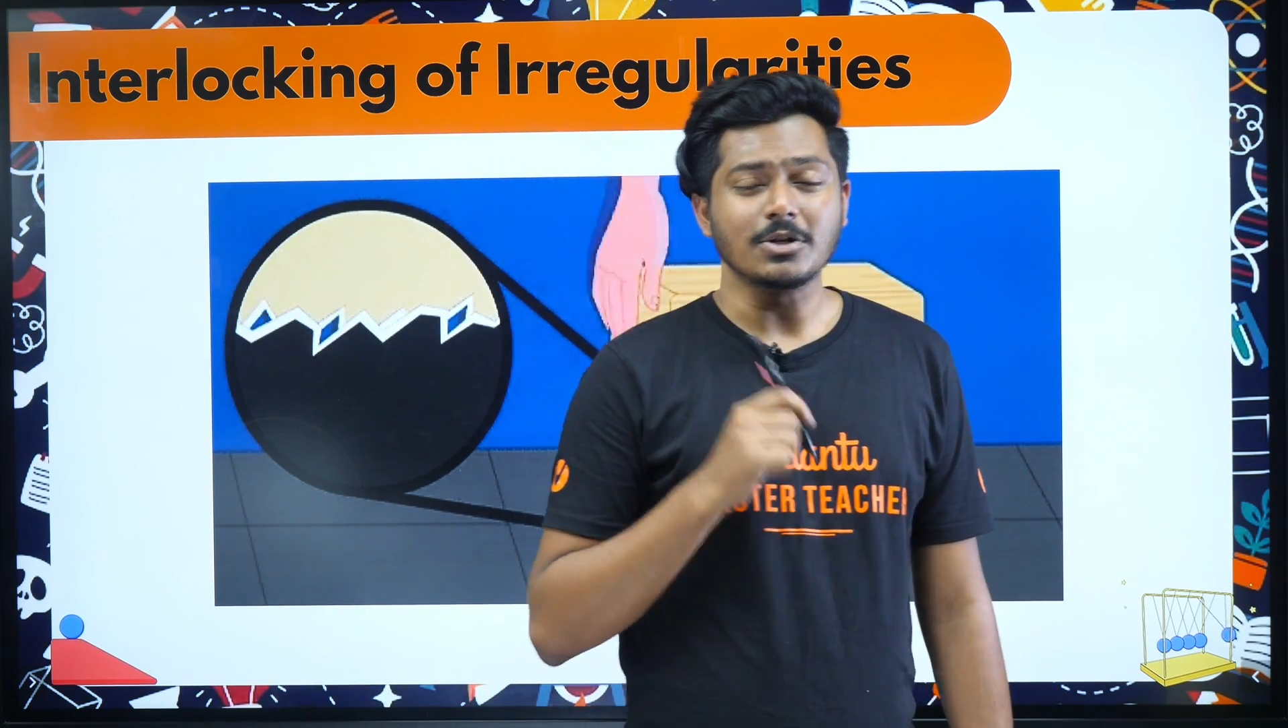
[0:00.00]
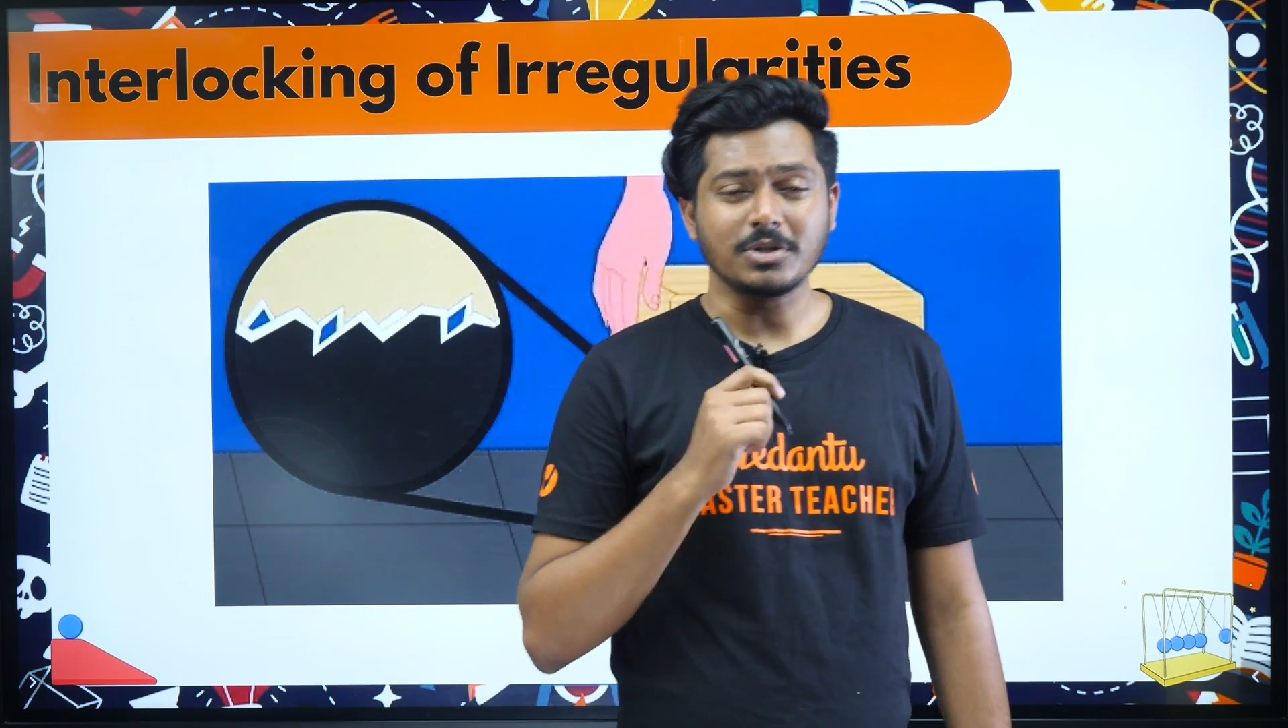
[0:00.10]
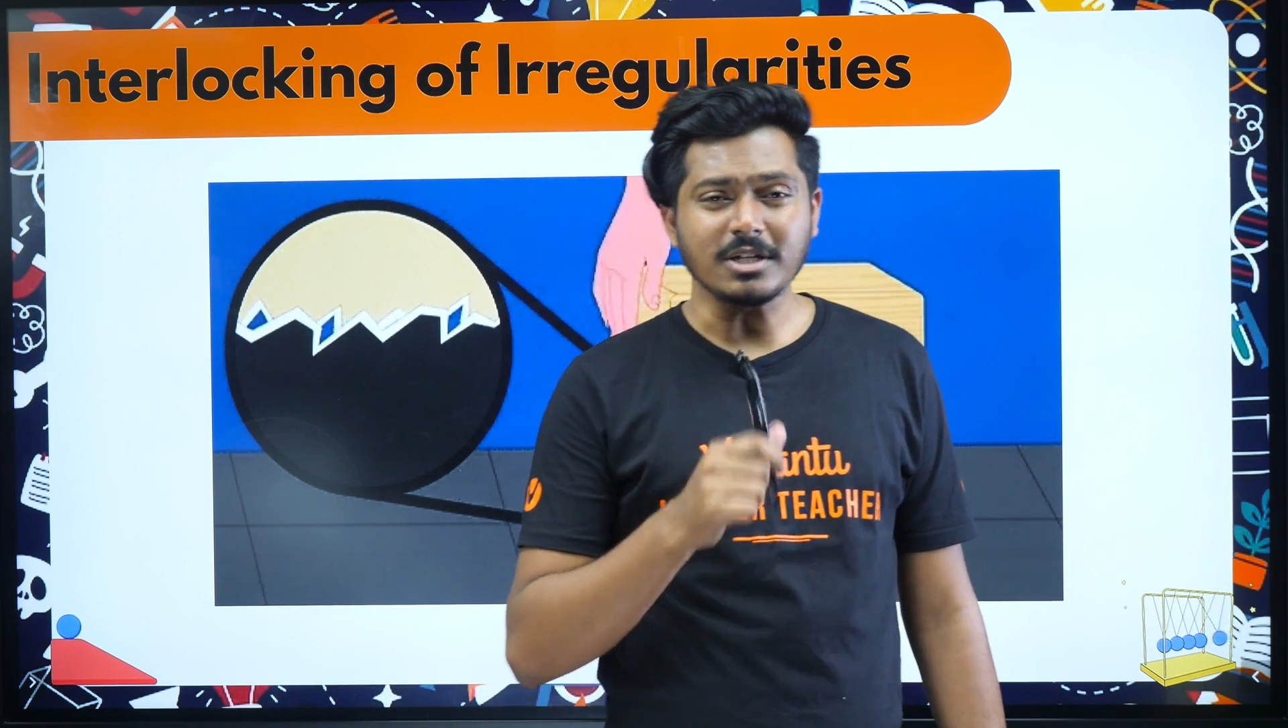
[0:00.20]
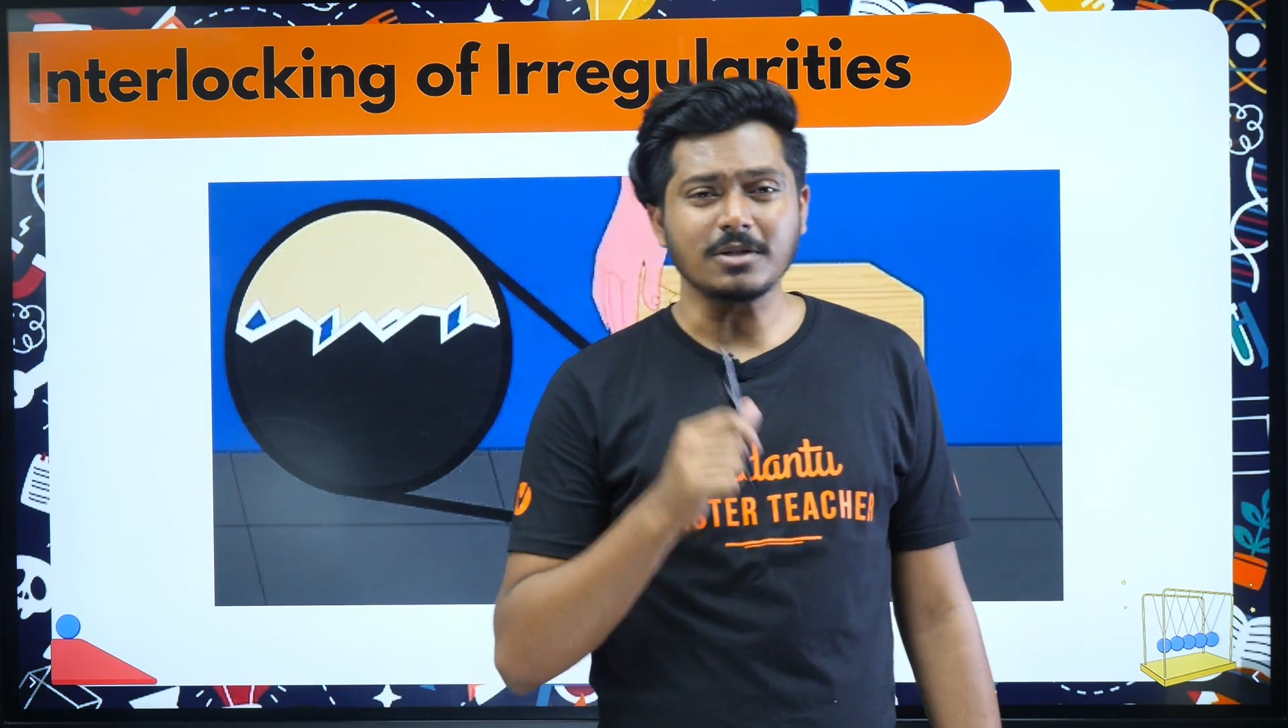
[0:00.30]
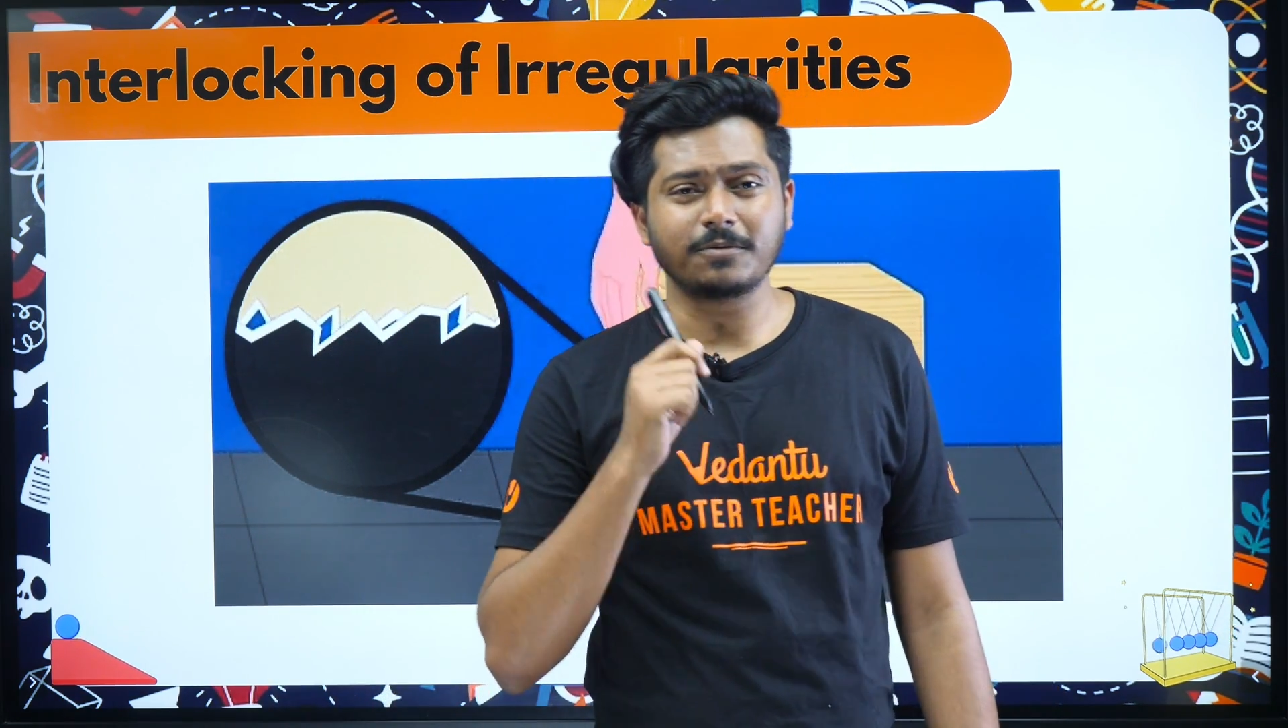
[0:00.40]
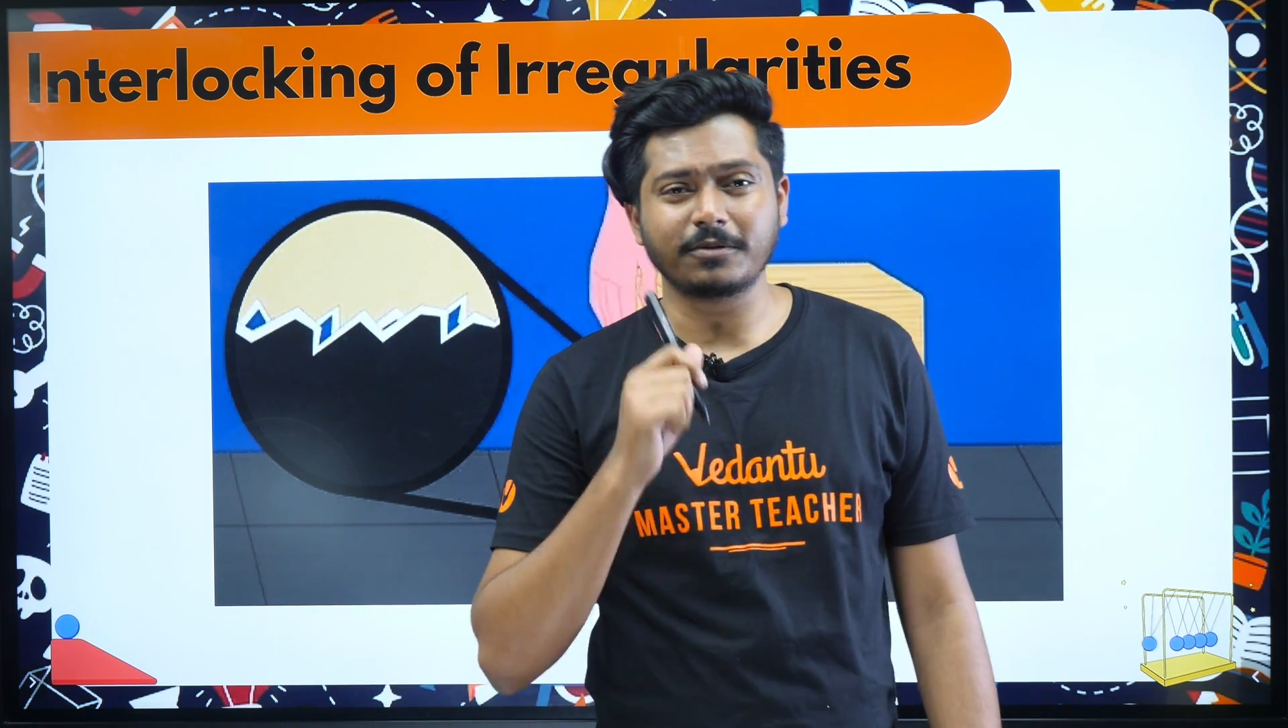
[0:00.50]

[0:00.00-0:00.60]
So this